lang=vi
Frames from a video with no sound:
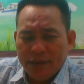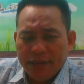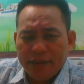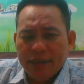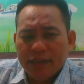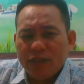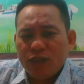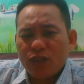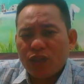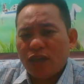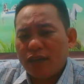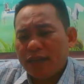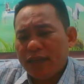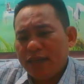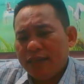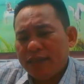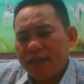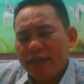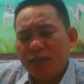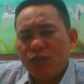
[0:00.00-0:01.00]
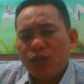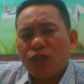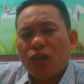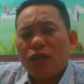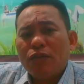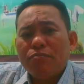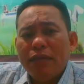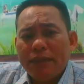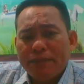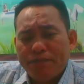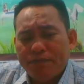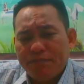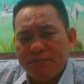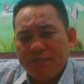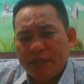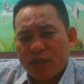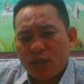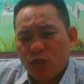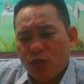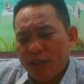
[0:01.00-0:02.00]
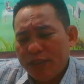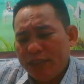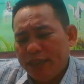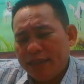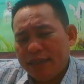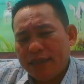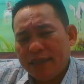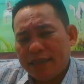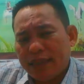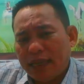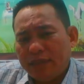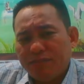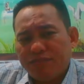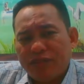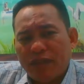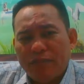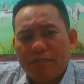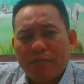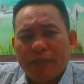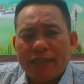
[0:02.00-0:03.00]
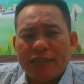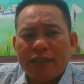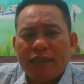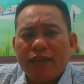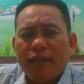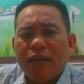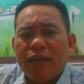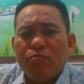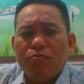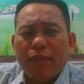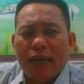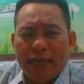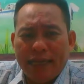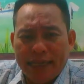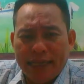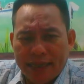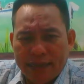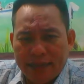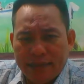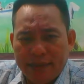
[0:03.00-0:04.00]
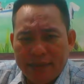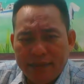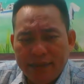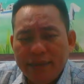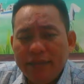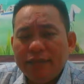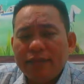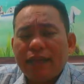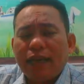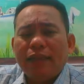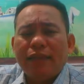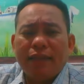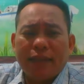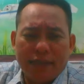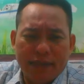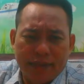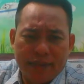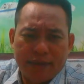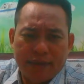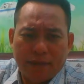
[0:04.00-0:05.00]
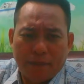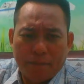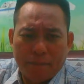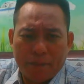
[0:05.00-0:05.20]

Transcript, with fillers: những trò đó là những trò bịp của những cái thành phần mà sơn đông mại giỏ như cảnh tê đó